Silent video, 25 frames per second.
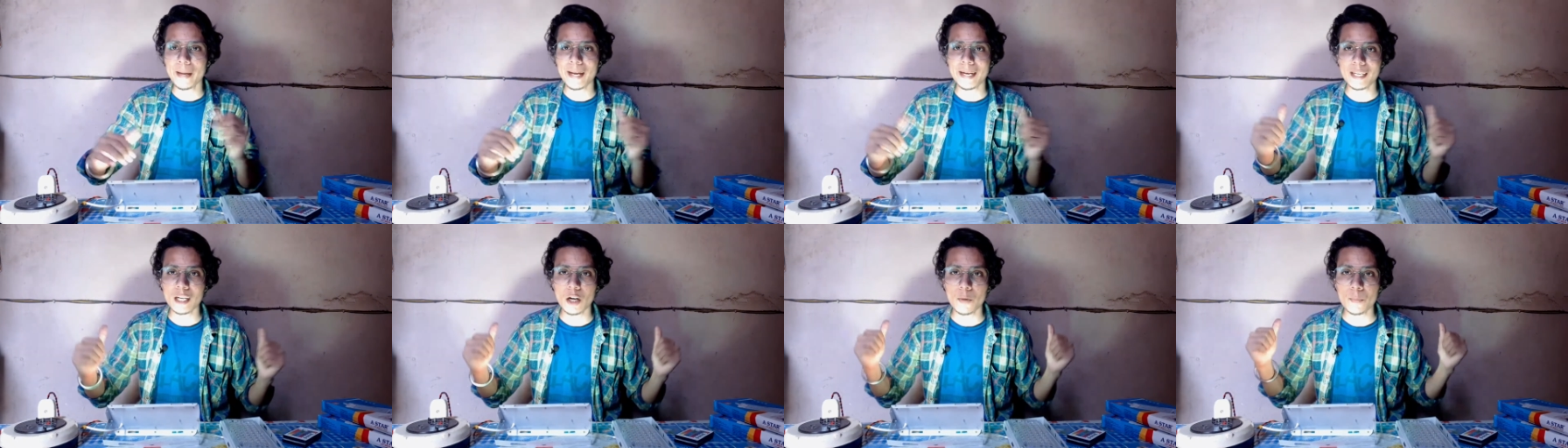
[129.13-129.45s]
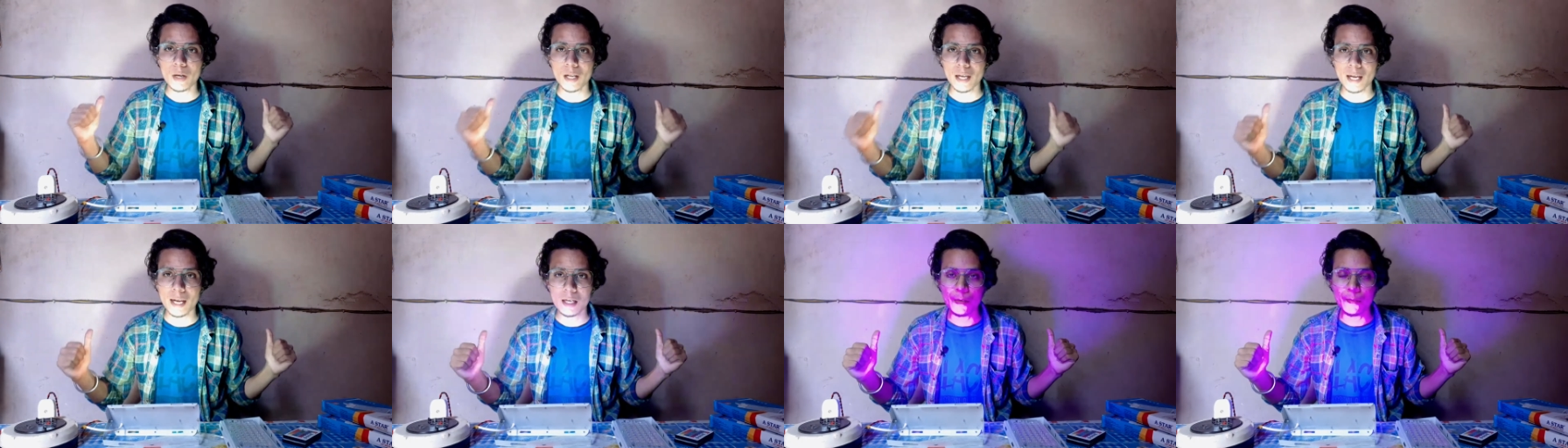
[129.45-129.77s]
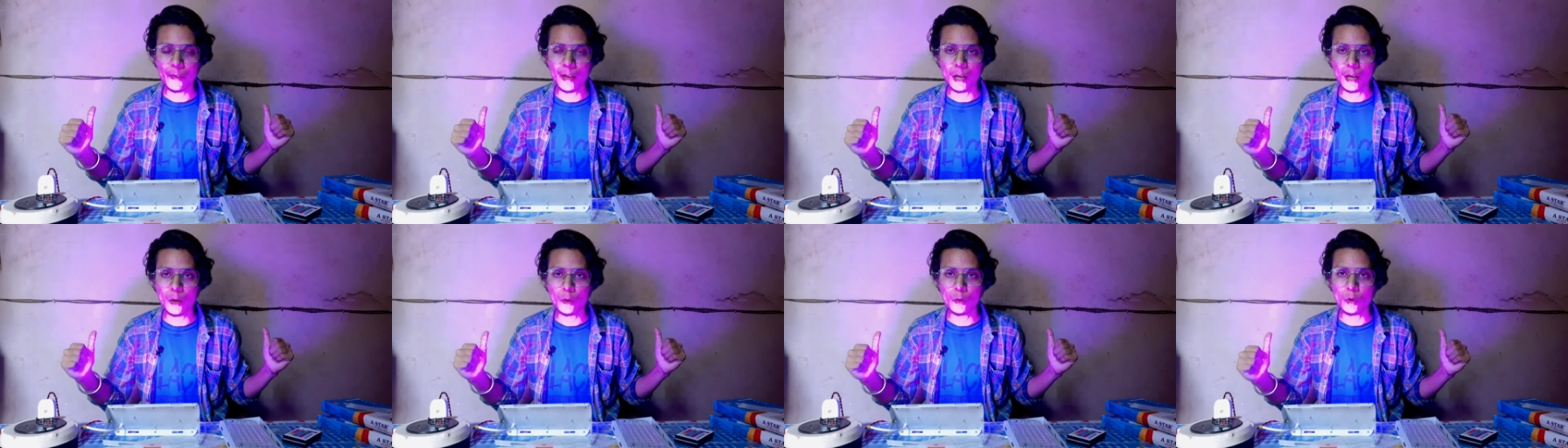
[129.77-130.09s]
बैकग्राउंड में लगाने
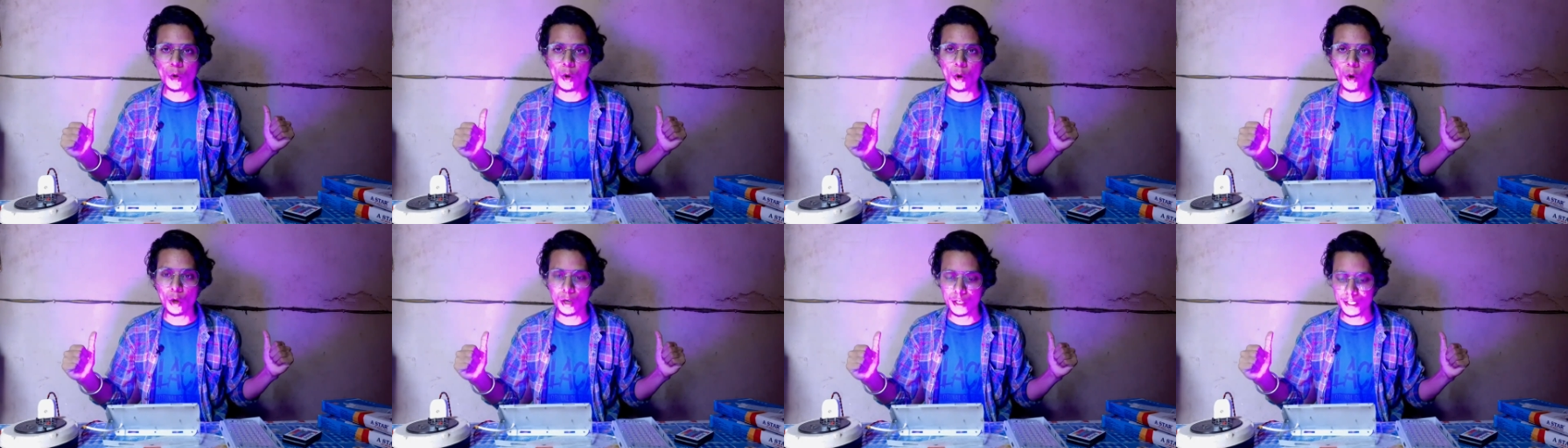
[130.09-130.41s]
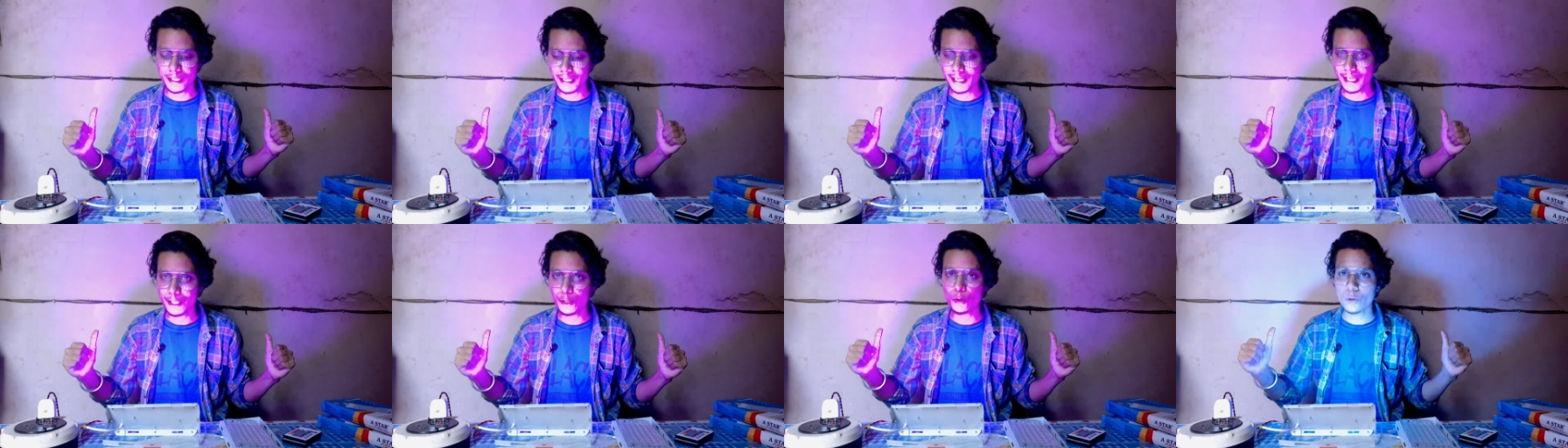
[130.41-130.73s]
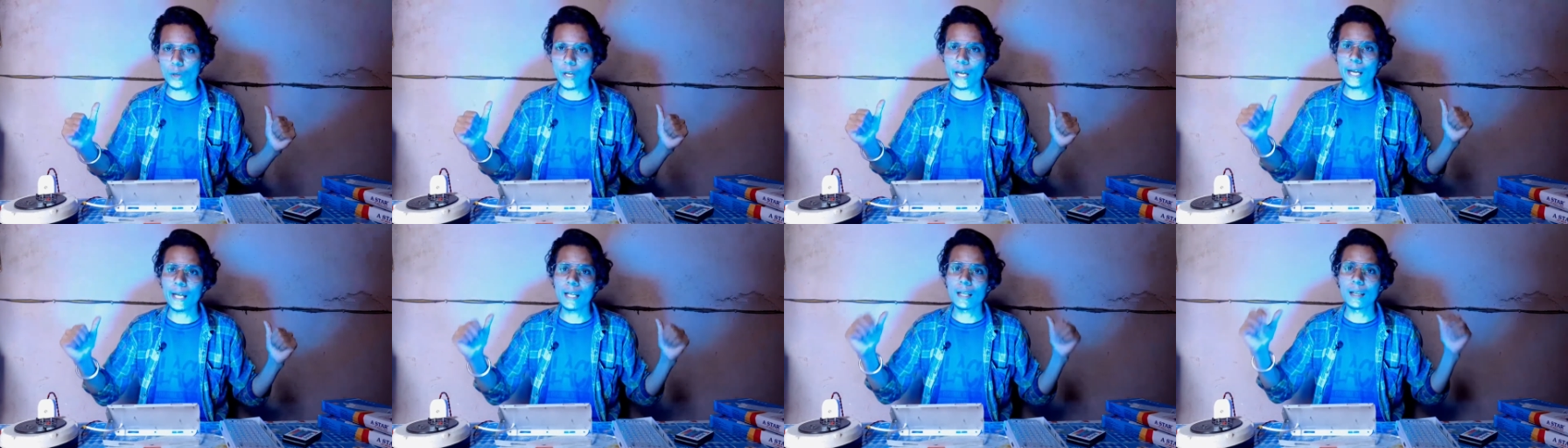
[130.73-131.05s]
वाला हूँ और ये
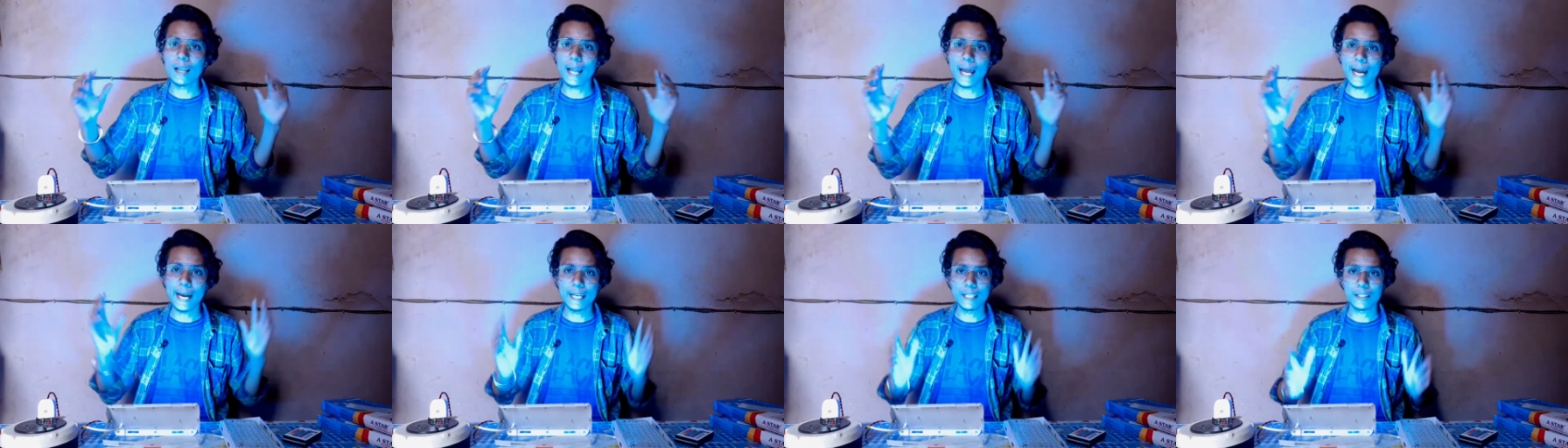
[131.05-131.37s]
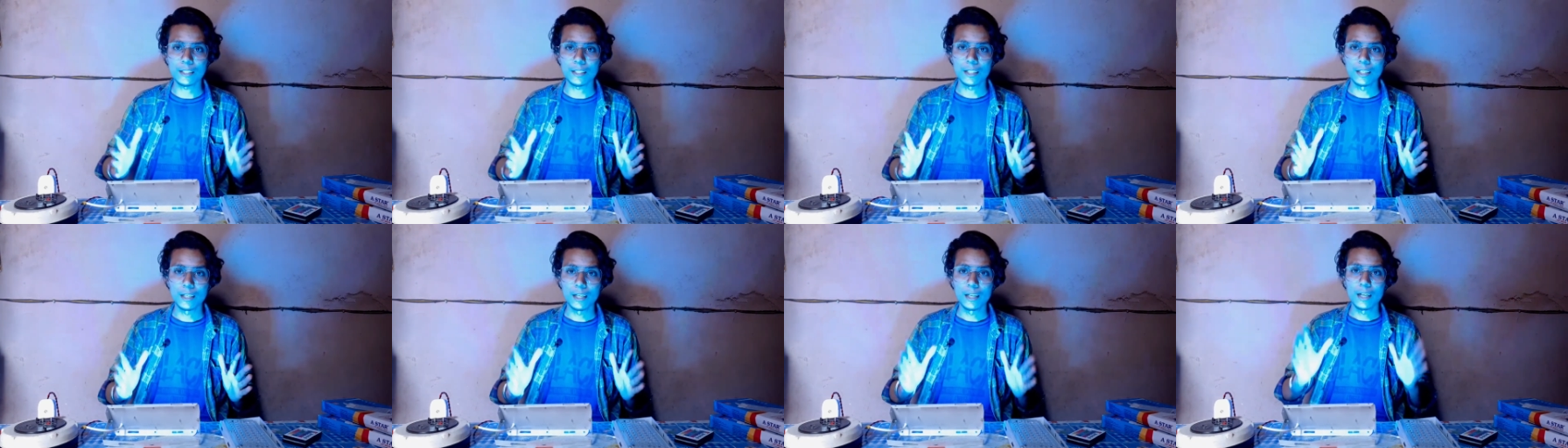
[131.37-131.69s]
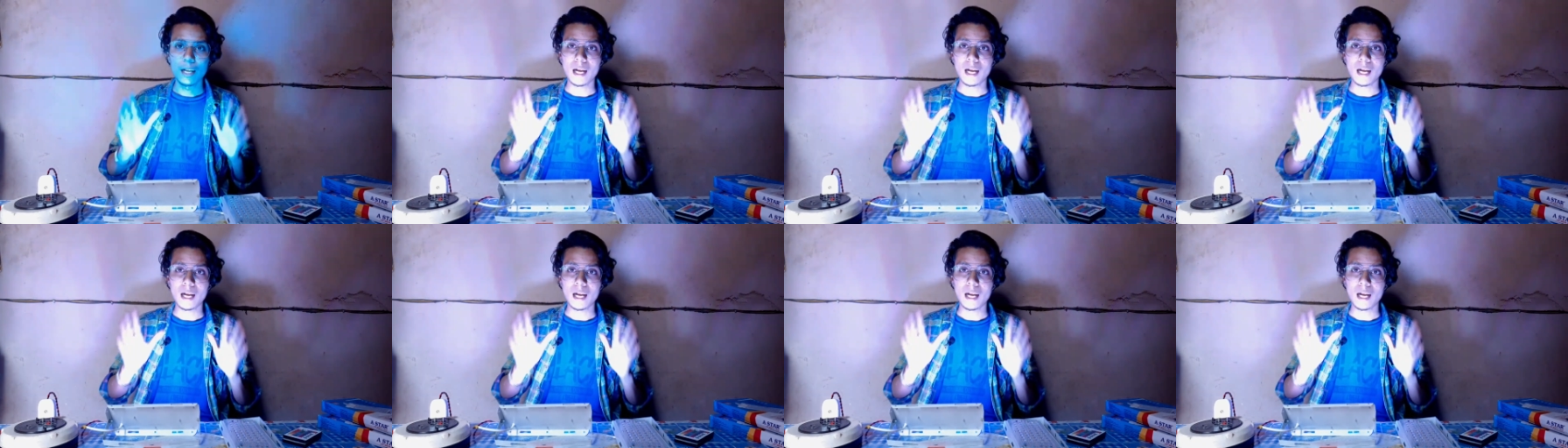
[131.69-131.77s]
जो है लाइट्स